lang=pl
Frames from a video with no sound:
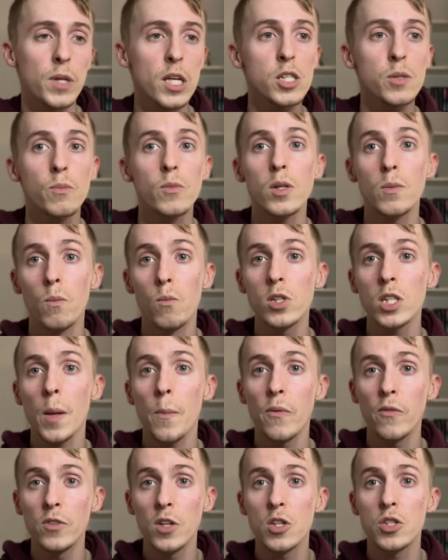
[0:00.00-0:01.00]
też mo
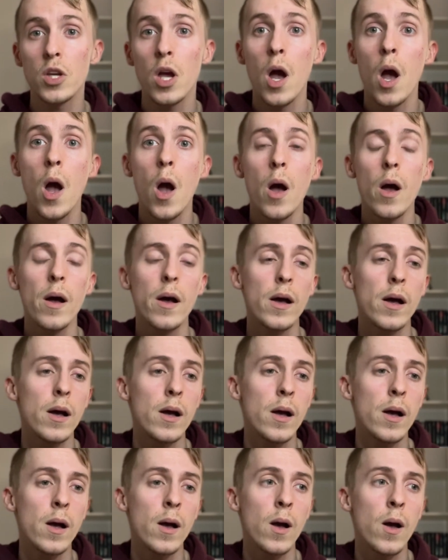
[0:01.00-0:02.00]
można powiedzieć
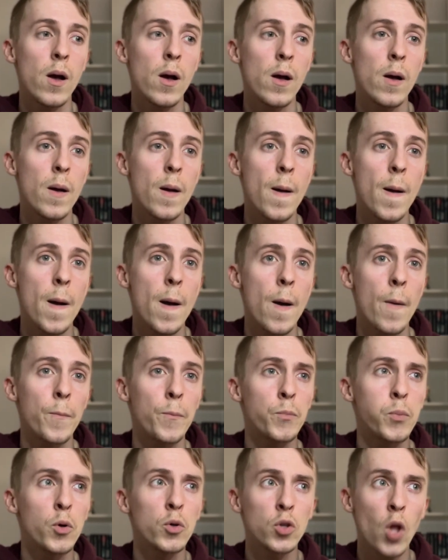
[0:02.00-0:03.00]
e,
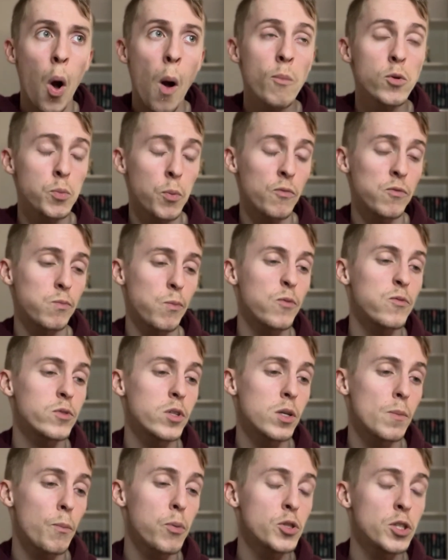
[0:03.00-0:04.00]
płynąłem już
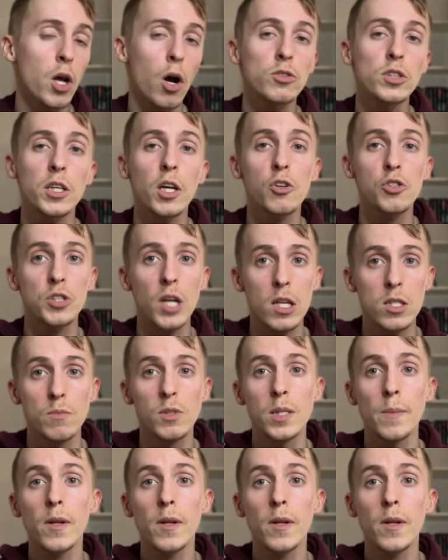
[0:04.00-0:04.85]
później, później, od jakiegoś czasu.